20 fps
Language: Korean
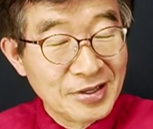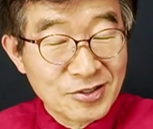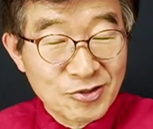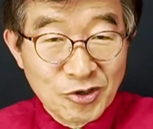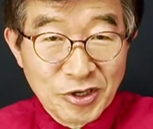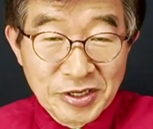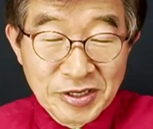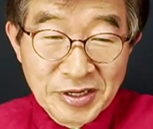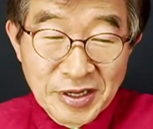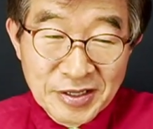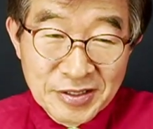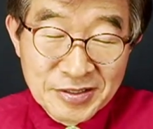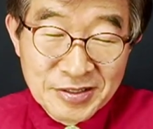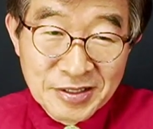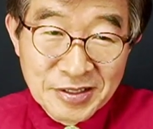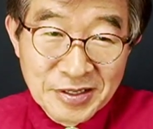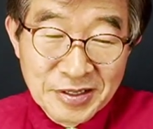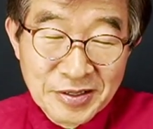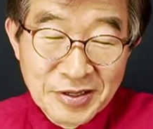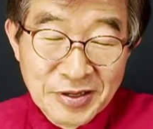최근에
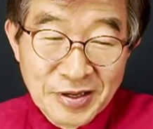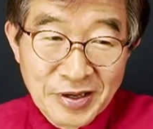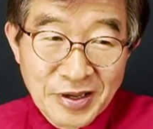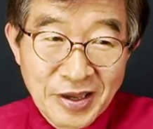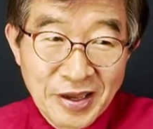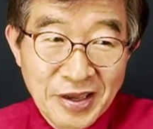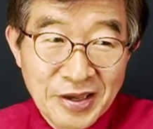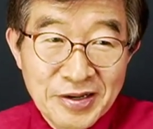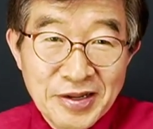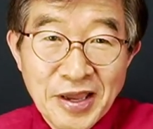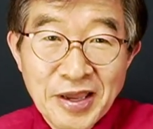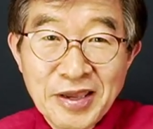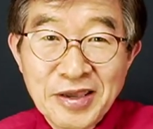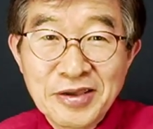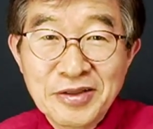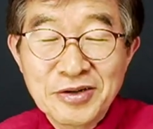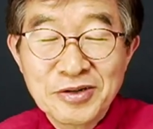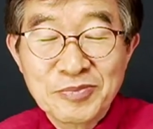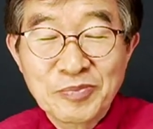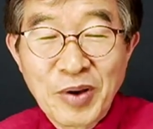이제
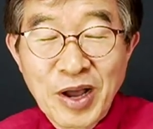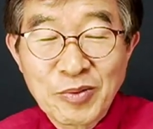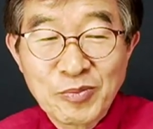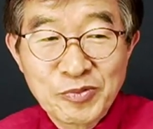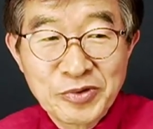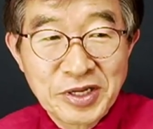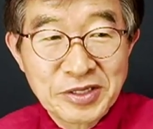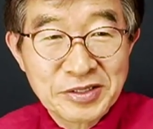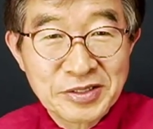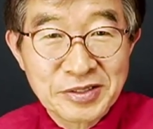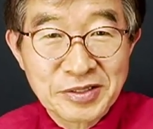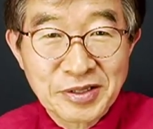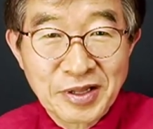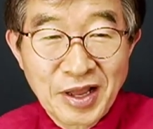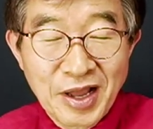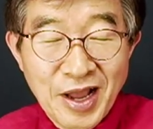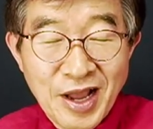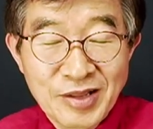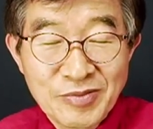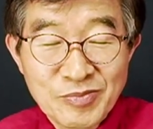LA를 방문했던
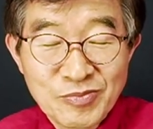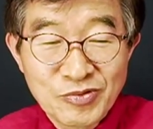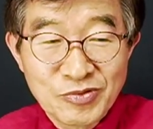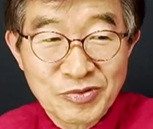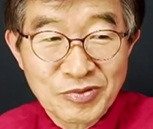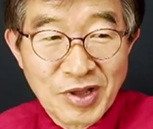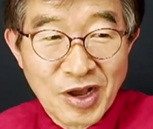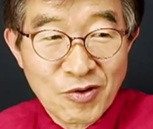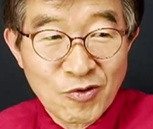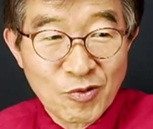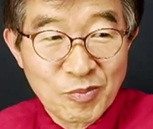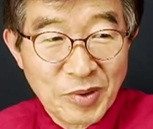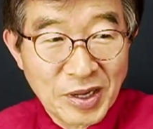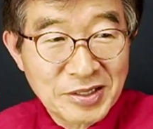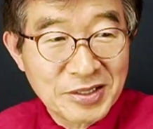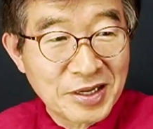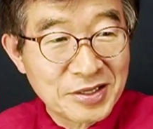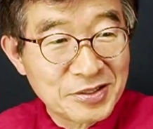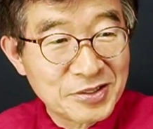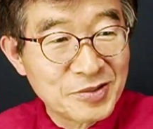한 분하고
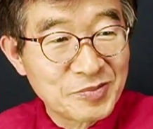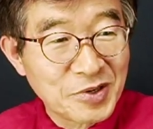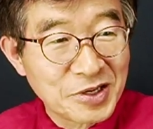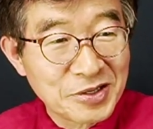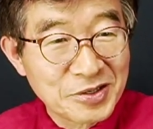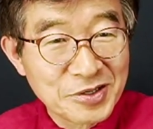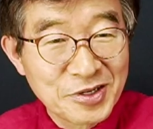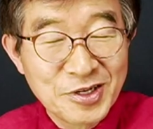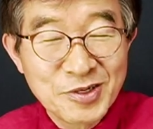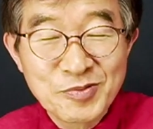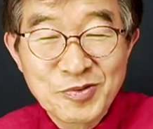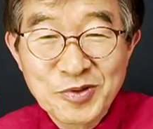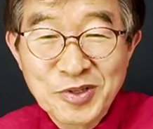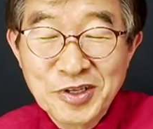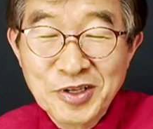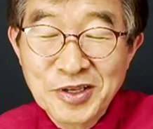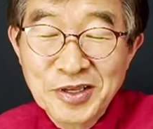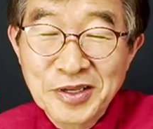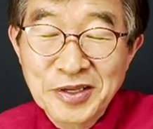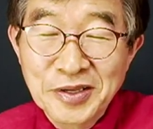만났더만
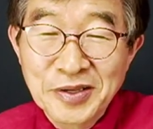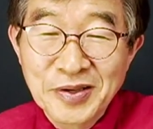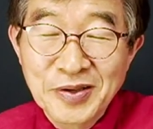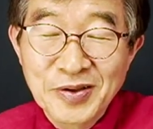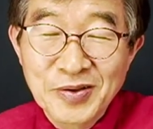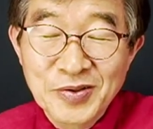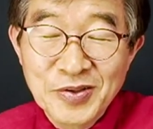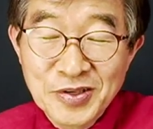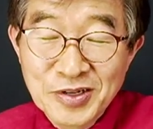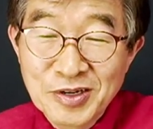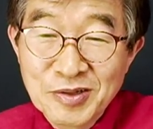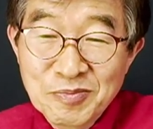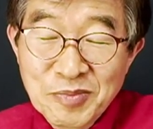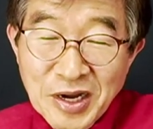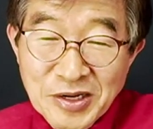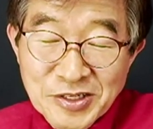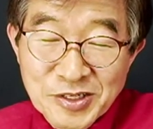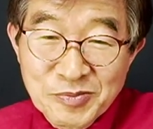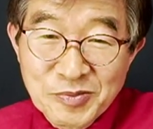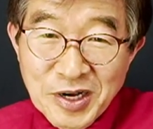그분이 이런
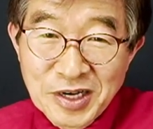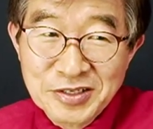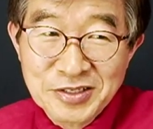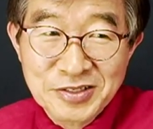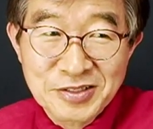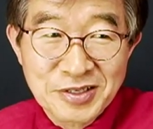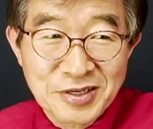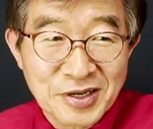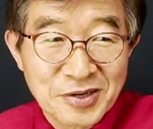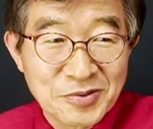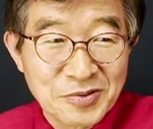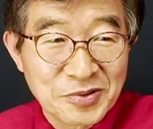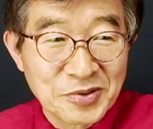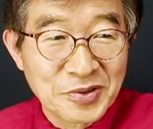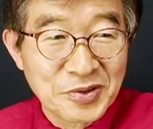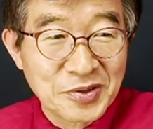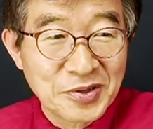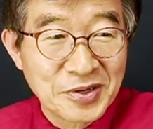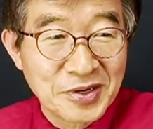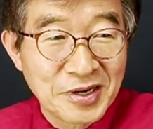말씀을 하시더라고요.
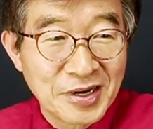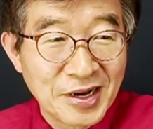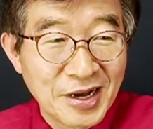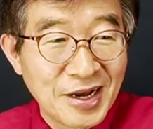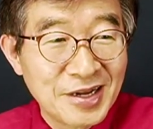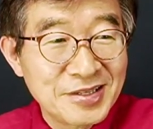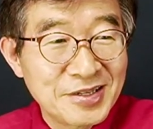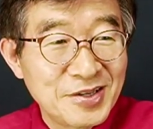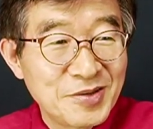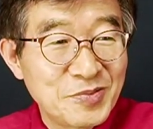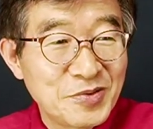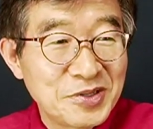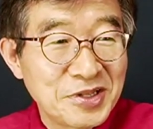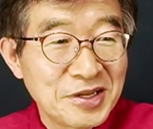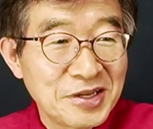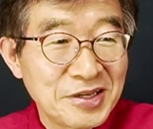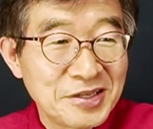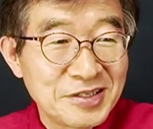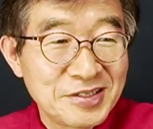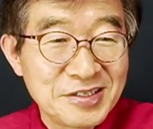아니
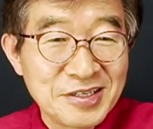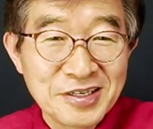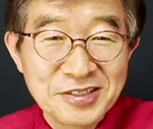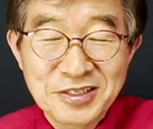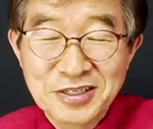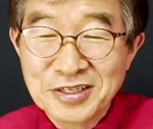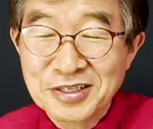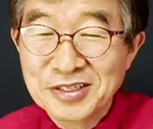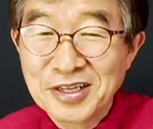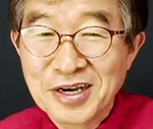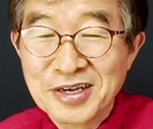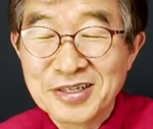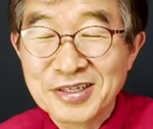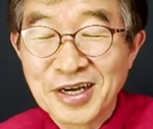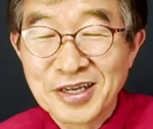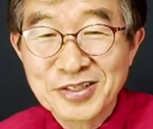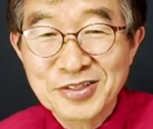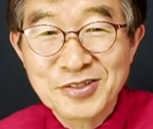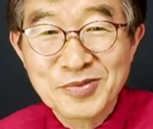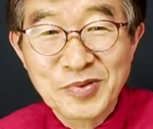이번에 이제 식당을
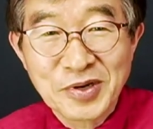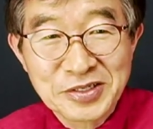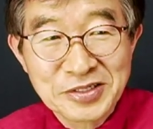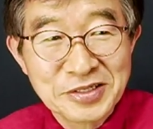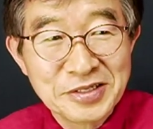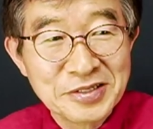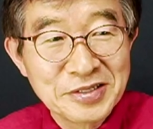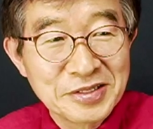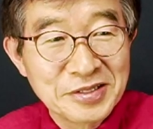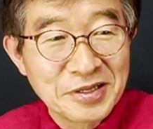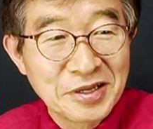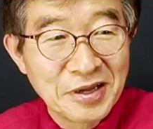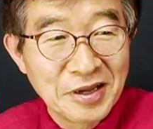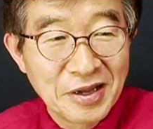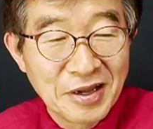갔더만은